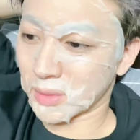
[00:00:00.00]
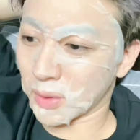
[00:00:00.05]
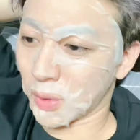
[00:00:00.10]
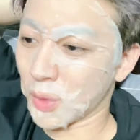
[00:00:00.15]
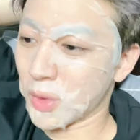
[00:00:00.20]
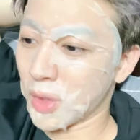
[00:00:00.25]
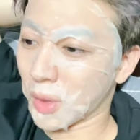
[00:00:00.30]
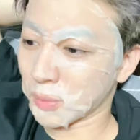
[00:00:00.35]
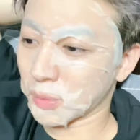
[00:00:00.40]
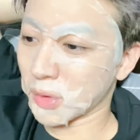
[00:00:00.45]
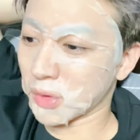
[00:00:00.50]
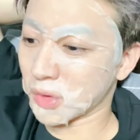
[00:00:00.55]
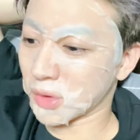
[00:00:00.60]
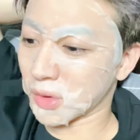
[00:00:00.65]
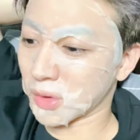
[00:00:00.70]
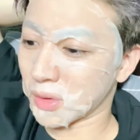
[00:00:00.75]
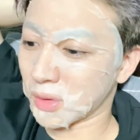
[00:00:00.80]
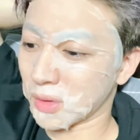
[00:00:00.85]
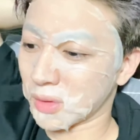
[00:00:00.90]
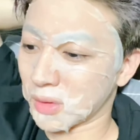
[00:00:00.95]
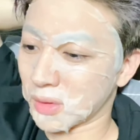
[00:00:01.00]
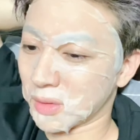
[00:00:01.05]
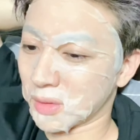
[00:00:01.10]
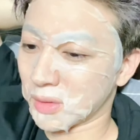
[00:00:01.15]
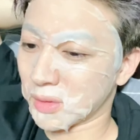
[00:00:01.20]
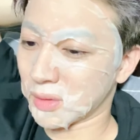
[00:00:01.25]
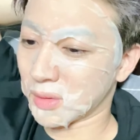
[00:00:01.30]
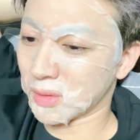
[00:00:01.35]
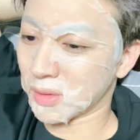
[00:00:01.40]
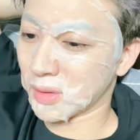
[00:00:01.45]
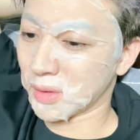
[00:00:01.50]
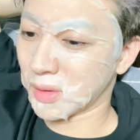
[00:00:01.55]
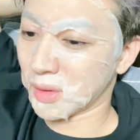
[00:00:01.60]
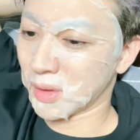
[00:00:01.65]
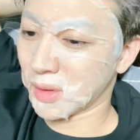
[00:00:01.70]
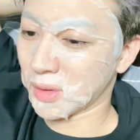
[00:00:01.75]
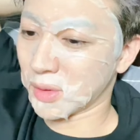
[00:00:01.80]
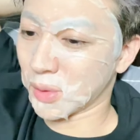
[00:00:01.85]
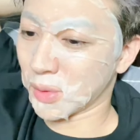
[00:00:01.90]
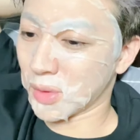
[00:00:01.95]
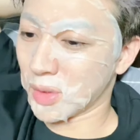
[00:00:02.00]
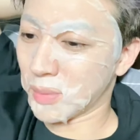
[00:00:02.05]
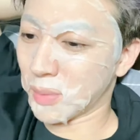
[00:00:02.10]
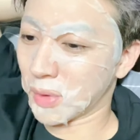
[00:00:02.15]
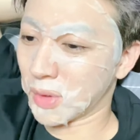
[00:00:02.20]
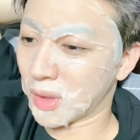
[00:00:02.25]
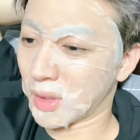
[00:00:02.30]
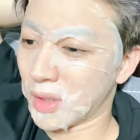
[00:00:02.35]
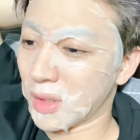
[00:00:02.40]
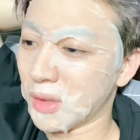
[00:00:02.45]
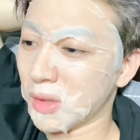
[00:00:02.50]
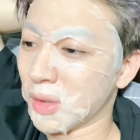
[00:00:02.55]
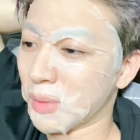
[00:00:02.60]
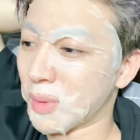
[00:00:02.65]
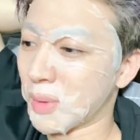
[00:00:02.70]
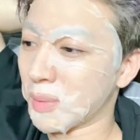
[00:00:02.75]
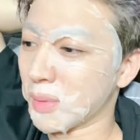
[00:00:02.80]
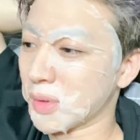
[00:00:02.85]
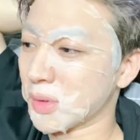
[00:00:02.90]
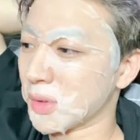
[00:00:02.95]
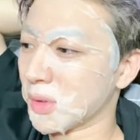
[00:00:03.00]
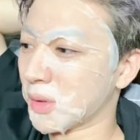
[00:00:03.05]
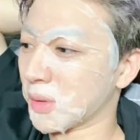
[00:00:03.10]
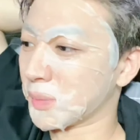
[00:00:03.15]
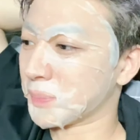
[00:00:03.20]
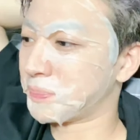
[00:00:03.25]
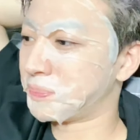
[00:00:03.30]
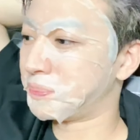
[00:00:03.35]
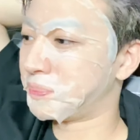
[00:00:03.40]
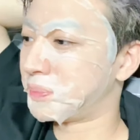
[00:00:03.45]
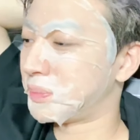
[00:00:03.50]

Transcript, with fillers: 거의 없었죠. 그래서 이번에 킹덤 하면서,